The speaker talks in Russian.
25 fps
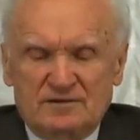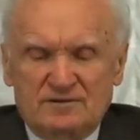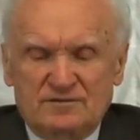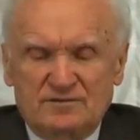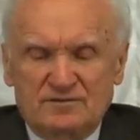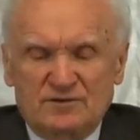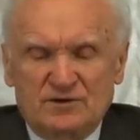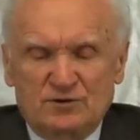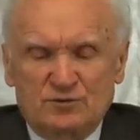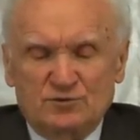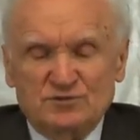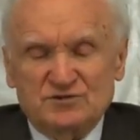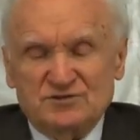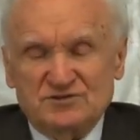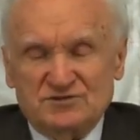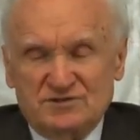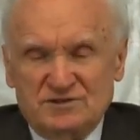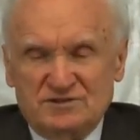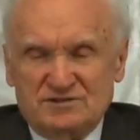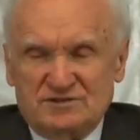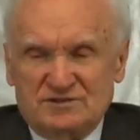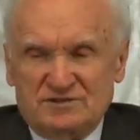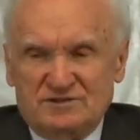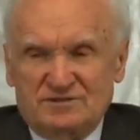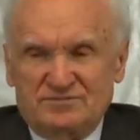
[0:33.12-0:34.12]
Вы
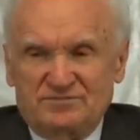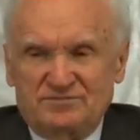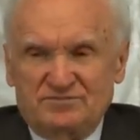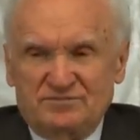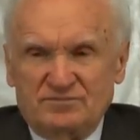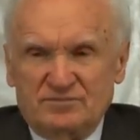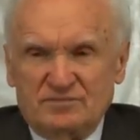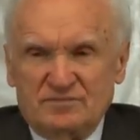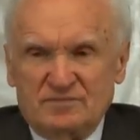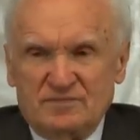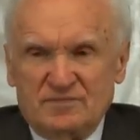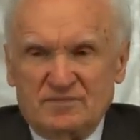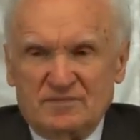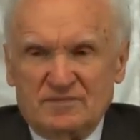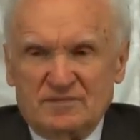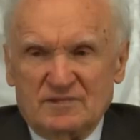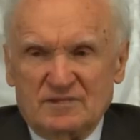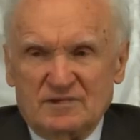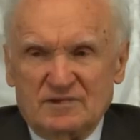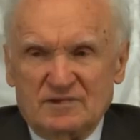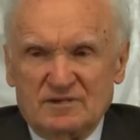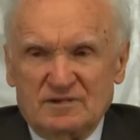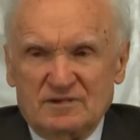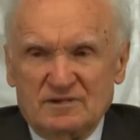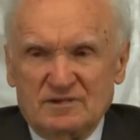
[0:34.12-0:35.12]
учтите,
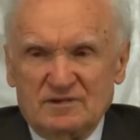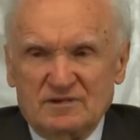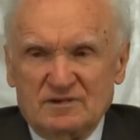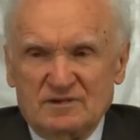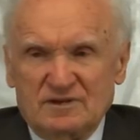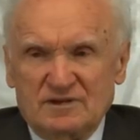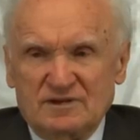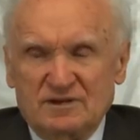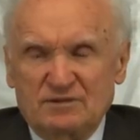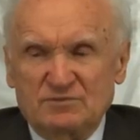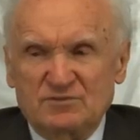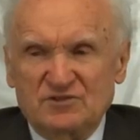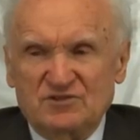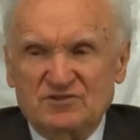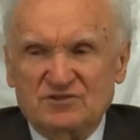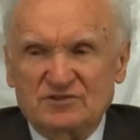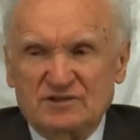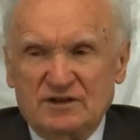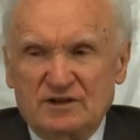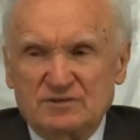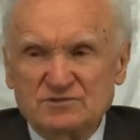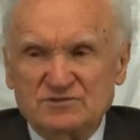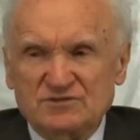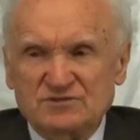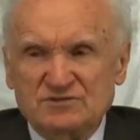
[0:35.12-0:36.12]
когда мы
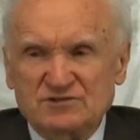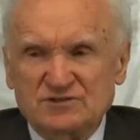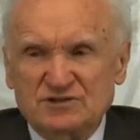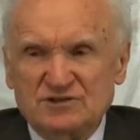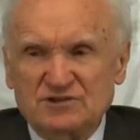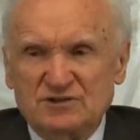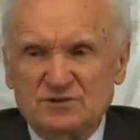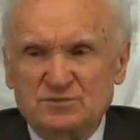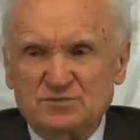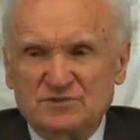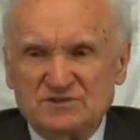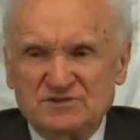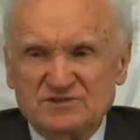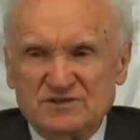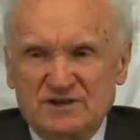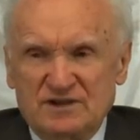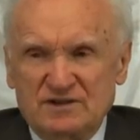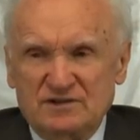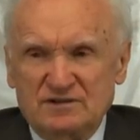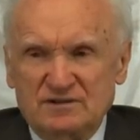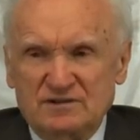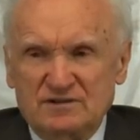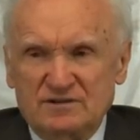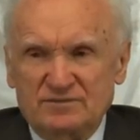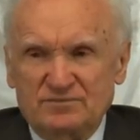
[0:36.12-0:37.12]
читаем Священное
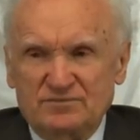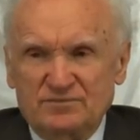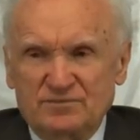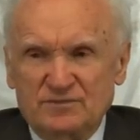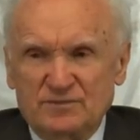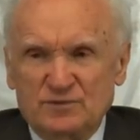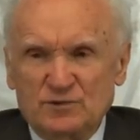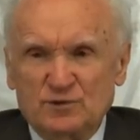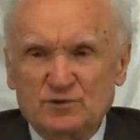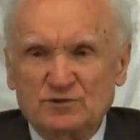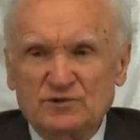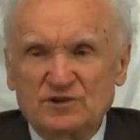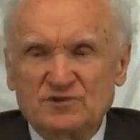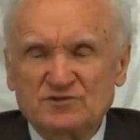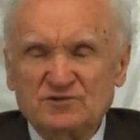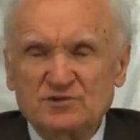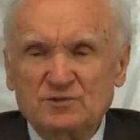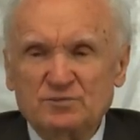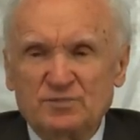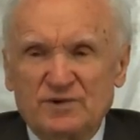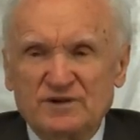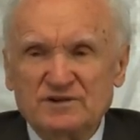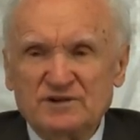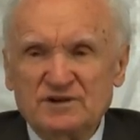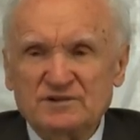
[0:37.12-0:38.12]
Писание, то должны
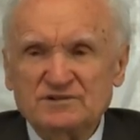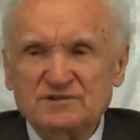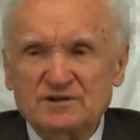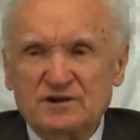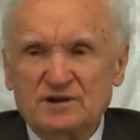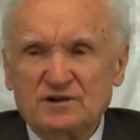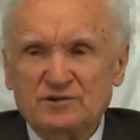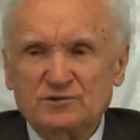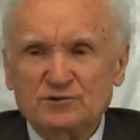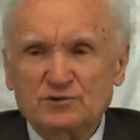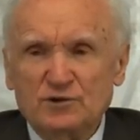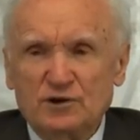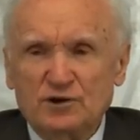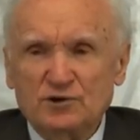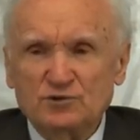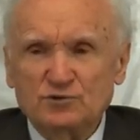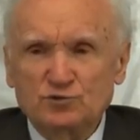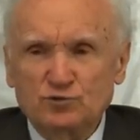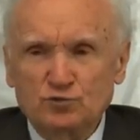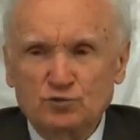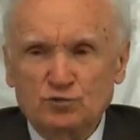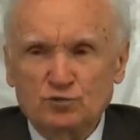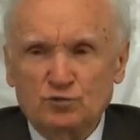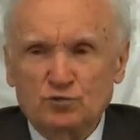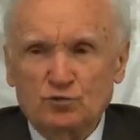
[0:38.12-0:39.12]
понять
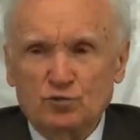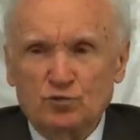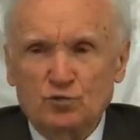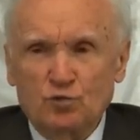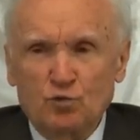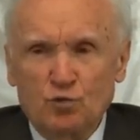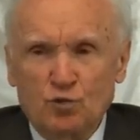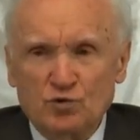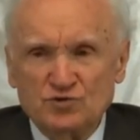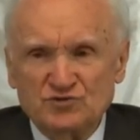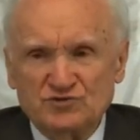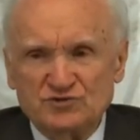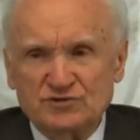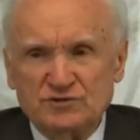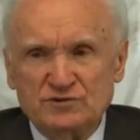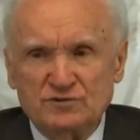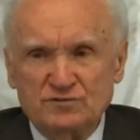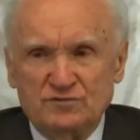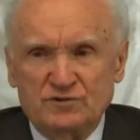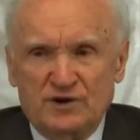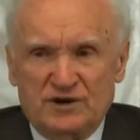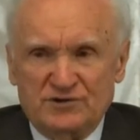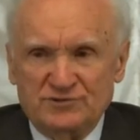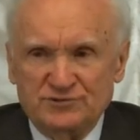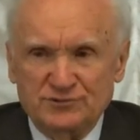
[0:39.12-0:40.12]
одну очень
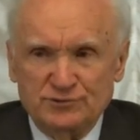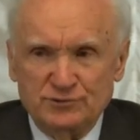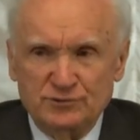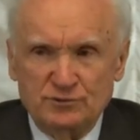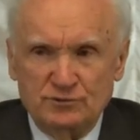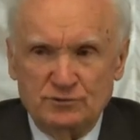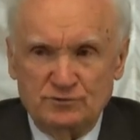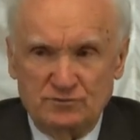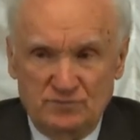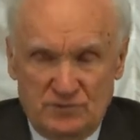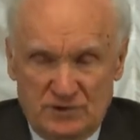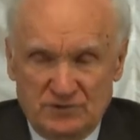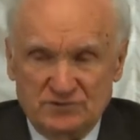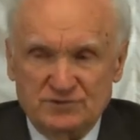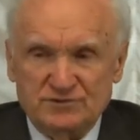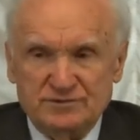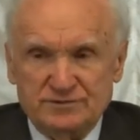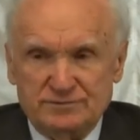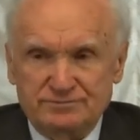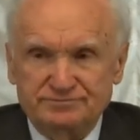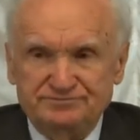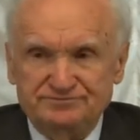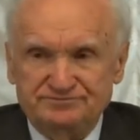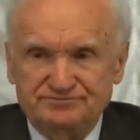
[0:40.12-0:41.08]
важную вещь.